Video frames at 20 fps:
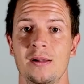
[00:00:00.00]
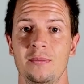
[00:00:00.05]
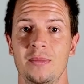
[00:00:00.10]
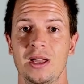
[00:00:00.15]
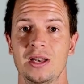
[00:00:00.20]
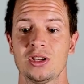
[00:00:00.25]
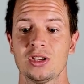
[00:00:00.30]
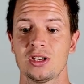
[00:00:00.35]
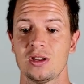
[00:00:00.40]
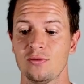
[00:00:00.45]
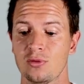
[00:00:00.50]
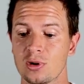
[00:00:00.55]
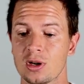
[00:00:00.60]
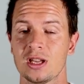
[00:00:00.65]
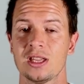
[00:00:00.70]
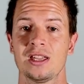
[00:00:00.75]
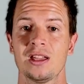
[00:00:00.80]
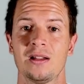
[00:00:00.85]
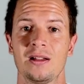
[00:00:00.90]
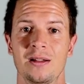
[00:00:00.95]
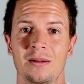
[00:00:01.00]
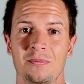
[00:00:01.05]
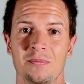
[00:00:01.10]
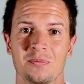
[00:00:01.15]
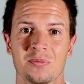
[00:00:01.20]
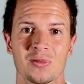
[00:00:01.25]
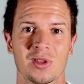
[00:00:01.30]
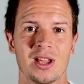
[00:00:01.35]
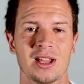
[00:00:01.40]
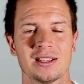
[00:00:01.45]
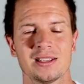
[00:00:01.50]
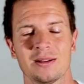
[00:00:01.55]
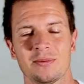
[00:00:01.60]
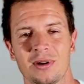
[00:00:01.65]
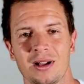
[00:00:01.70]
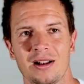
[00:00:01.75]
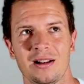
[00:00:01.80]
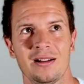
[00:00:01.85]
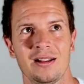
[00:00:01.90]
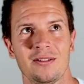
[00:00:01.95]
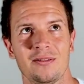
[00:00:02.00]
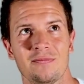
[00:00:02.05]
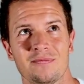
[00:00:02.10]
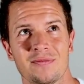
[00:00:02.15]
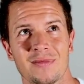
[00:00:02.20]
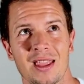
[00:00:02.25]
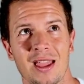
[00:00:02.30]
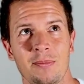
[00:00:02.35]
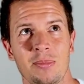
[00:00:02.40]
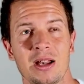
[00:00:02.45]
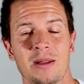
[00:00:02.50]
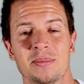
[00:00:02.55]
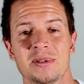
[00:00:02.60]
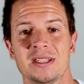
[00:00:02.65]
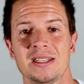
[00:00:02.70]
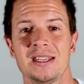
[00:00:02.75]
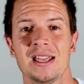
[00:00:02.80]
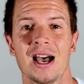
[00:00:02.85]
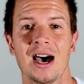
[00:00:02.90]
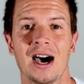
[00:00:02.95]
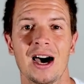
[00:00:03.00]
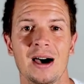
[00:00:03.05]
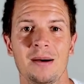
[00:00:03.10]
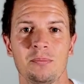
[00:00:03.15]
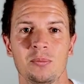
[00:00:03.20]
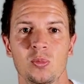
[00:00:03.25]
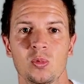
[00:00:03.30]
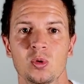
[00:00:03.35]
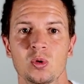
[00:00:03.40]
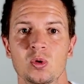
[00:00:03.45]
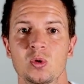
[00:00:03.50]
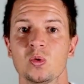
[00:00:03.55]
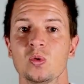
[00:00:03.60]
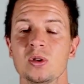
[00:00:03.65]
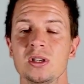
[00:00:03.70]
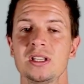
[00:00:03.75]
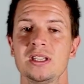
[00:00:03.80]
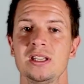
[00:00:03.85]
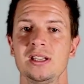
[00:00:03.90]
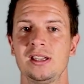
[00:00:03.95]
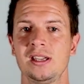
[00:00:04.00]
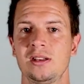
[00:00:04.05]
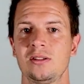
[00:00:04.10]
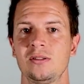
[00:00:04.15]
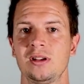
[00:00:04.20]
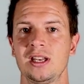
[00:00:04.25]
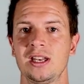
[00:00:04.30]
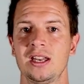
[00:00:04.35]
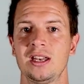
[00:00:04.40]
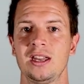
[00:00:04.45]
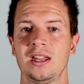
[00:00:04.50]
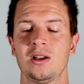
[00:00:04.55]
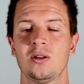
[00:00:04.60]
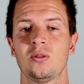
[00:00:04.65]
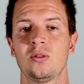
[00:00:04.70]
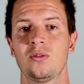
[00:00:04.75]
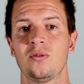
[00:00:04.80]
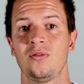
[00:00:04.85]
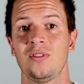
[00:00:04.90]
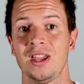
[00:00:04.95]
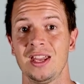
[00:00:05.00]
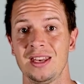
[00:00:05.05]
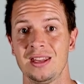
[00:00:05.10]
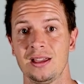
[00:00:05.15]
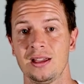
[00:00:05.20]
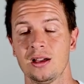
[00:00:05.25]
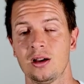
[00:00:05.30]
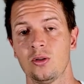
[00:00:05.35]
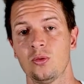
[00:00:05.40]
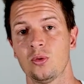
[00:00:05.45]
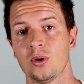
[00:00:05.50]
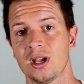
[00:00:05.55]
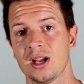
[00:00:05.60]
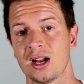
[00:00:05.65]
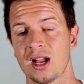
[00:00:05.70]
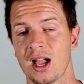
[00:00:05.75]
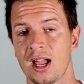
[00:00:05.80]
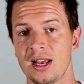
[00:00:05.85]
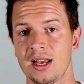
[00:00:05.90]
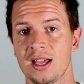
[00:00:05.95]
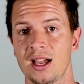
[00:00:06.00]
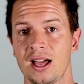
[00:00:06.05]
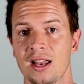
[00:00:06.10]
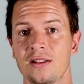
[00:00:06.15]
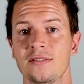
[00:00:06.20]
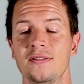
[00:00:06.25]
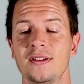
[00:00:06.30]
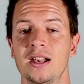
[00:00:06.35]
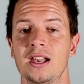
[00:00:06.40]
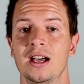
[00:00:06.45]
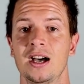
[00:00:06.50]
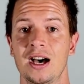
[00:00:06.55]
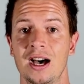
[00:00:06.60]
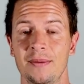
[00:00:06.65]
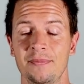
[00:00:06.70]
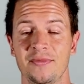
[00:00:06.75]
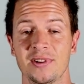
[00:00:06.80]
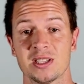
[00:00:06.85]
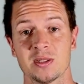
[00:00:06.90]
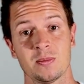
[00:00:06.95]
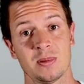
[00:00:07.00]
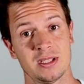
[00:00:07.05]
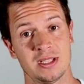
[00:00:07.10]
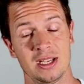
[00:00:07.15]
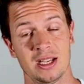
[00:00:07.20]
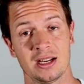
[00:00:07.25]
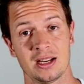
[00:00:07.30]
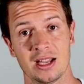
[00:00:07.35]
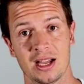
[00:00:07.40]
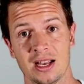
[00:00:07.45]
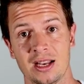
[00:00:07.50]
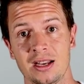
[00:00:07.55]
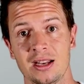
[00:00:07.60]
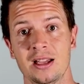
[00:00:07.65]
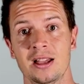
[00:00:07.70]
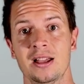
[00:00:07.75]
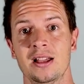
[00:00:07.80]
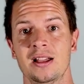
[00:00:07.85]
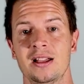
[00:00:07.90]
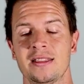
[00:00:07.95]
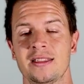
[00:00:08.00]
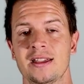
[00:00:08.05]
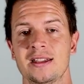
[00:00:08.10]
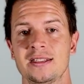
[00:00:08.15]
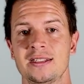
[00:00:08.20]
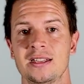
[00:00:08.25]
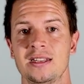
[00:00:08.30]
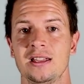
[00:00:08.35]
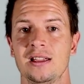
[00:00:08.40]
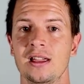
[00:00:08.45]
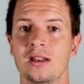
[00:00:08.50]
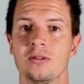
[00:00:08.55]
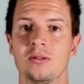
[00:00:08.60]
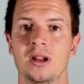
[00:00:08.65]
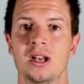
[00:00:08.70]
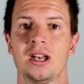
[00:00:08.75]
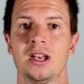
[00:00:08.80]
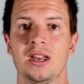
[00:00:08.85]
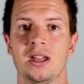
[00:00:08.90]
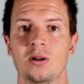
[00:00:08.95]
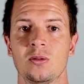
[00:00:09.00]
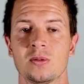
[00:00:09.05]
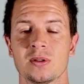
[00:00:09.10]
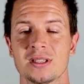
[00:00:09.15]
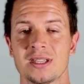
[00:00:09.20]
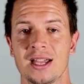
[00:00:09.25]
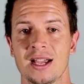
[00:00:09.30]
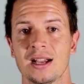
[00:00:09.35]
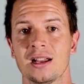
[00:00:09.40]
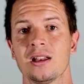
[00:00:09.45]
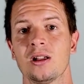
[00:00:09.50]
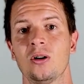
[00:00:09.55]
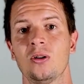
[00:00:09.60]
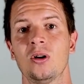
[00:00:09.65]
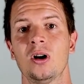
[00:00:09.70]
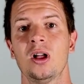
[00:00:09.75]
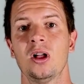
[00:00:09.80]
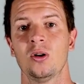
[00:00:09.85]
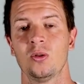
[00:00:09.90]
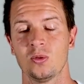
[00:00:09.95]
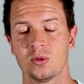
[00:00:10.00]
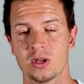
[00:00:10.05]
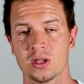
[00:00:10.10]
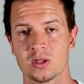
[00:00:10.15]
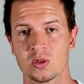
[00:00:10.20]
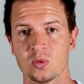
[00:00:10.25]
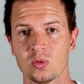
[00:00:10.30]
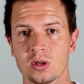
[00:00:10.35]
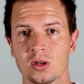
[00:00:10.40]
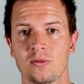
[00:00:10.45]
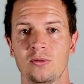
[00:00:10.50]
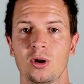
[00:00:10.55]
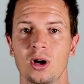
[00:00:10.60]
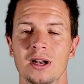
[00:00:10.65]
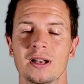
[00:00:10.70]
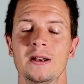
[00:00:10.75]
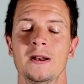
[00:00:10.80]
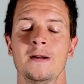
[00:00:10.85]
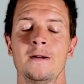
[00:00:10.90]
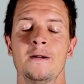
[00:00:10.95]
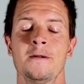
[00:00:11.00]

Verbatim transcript: Menschen, die wirklich, ähm, ja, ich sag mal, Epilepsie haben und durch die ketogene Ernährung weniger oder keine Anfälle haben, was passieren kann, da ist ja die ketogene Ernährung sehr genau untersucht worden,